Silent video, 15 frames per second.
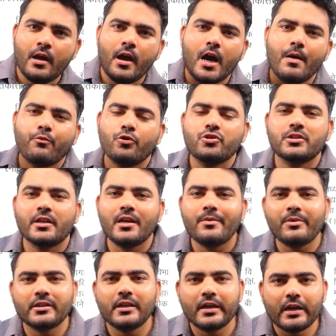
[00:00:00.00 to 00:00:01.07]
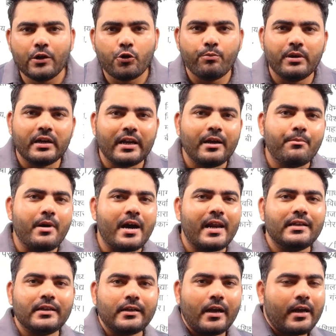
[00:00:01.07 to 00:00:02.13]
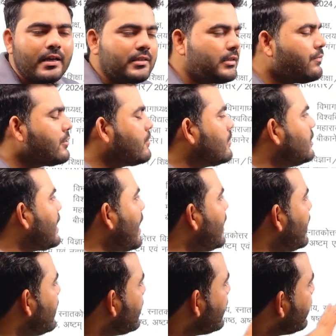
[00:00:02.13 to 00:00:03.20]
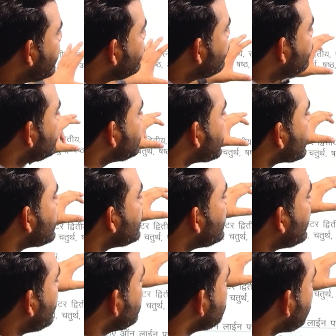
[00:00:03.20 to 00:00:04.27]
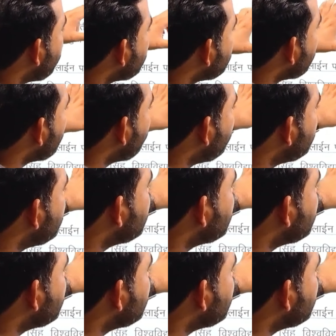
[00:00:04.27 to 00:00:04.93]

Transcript: आपको स्क्रीन पर देखने को मिल रहा है महाराजा गंगा सिंह विश्वविद्यालय यूजी सेकंड सेमेस्टर और पीजी